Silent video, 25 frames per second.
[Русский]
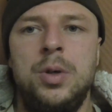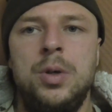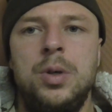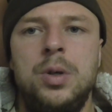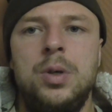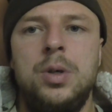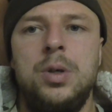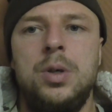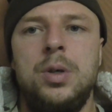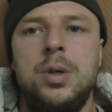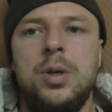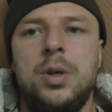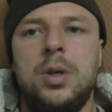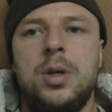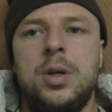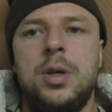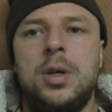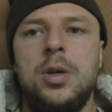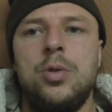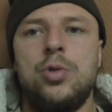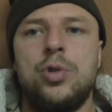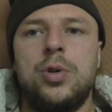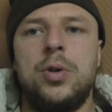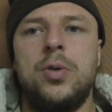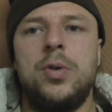Э, как
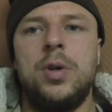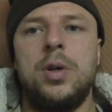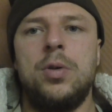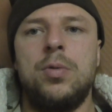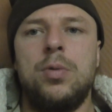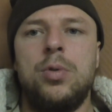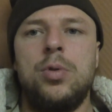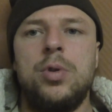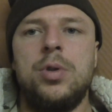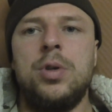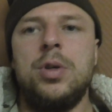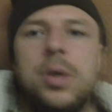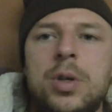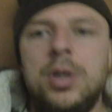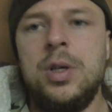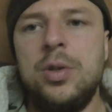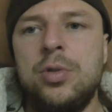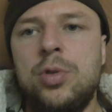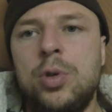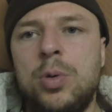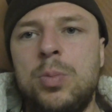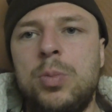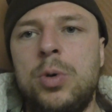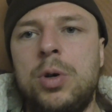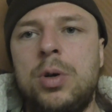я уже говорил, вроде
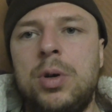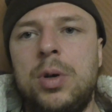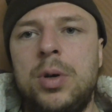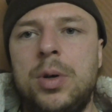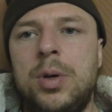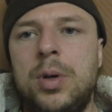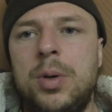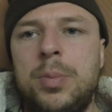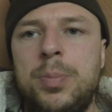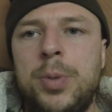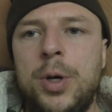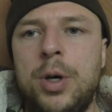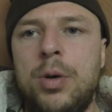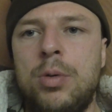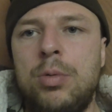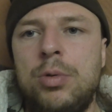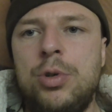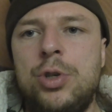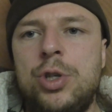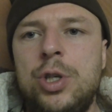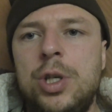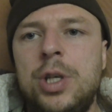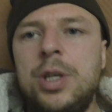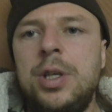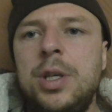особых
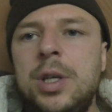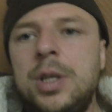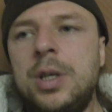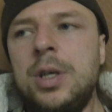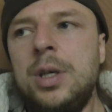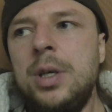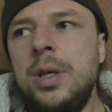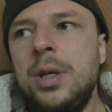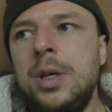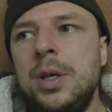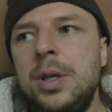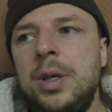приключений